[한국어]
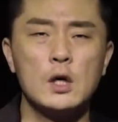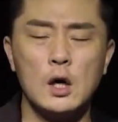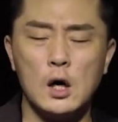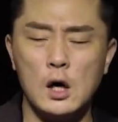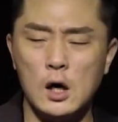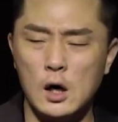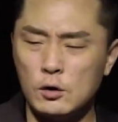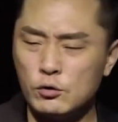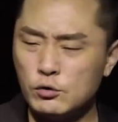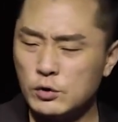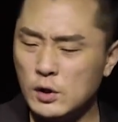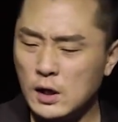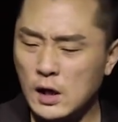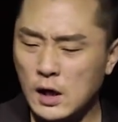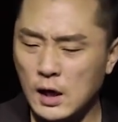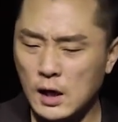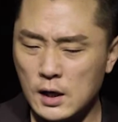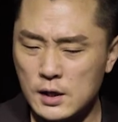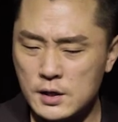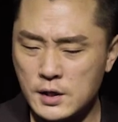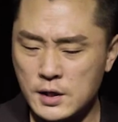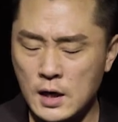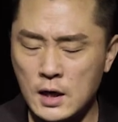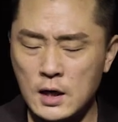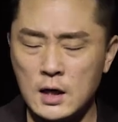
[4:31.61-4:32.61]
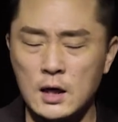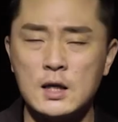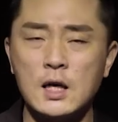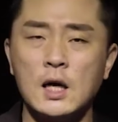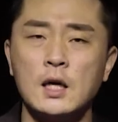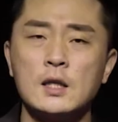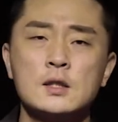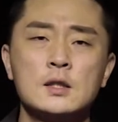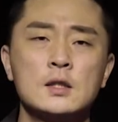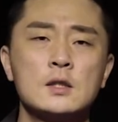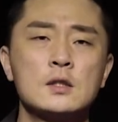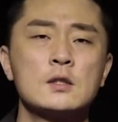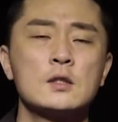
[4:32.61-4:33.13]
어, 우리가
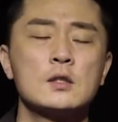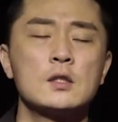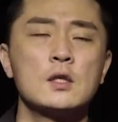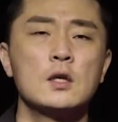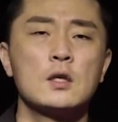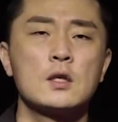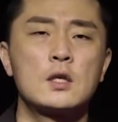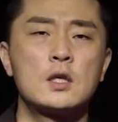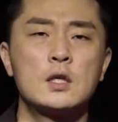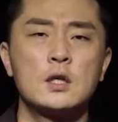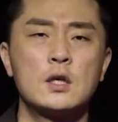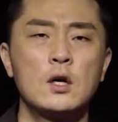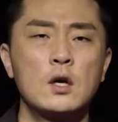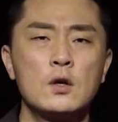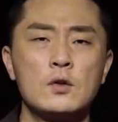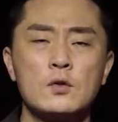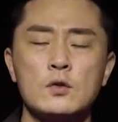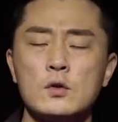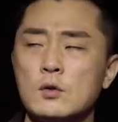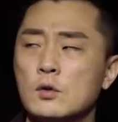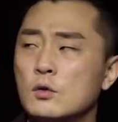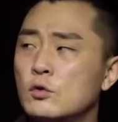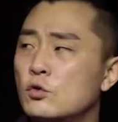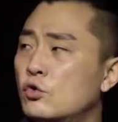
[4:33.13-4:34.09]
생각하는 그런